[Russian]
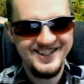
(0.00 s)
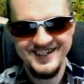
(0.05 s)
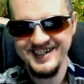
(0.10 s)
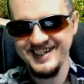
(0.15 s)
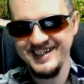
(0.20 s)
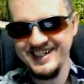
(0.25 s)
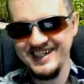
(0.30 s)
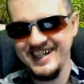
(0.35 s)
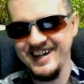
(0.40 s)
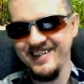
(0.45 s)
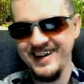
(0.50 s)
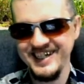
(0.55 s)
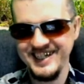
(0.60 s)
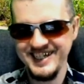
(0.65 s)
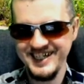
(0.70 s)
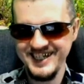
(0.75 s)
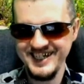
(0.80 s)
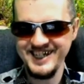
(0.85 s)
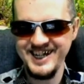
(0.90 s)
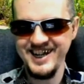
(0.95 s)
Давайте,
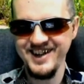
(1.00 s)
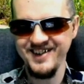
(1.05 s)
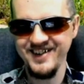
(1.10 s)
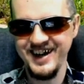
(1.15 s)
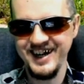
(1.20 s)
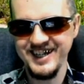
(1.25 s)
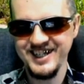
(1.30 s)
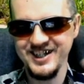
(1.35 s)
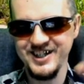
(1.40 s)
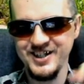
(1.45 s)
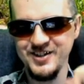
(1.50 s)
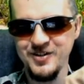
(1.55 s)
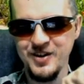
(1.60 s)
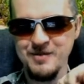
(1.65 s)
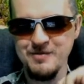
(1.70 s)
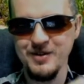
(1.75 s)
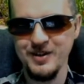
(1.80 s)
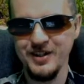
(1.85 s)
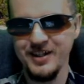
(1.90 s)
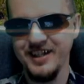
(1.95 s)
счастливо, жду
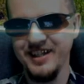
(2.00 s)
работ.